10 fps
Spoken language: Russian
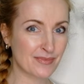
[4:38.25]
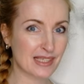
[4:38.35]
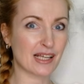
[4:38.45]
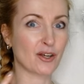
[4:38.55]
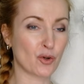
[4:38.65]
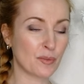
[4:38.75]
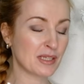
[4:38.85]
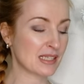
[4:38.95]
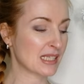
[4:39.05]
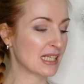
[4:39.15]
с
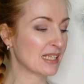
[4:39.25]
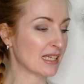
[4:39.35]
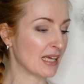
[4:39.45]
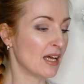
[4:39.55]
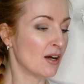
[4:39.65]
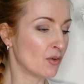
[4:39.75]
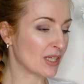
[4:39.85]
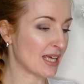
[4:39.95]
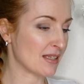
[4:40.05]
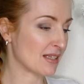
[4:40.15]
огромной скидкой вот
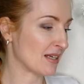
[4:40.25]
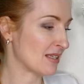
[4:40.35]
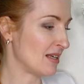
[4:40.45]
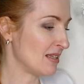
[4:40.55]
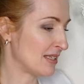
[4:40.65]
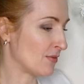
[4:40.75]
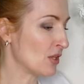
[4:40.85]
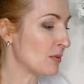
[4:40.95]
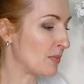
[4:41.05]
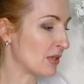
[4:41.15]
я и заказала
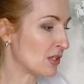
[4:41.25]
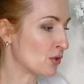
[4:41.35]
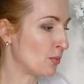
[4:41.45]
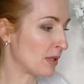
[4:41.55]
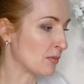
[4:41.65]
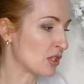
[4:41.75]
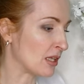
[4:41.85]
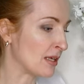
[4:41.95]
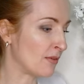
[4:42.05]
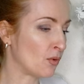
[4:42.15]
сегодня понесу потому что
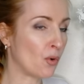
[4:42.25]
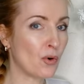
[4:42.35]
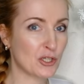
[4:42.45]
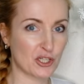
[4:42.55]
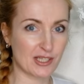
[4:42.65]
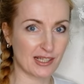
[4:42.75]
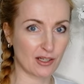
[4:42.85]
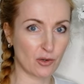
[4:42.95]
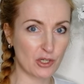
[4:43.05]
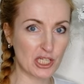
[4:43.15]
она его очень сильно
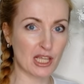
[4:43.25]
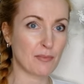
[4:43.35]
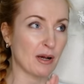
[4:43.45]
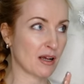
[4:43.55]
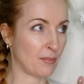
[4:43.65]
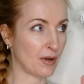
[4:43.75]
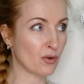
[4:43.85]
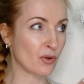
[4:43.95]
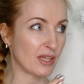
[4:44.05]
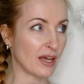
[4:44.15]
хочет и пока
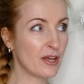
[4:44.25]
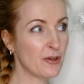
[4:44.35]
погода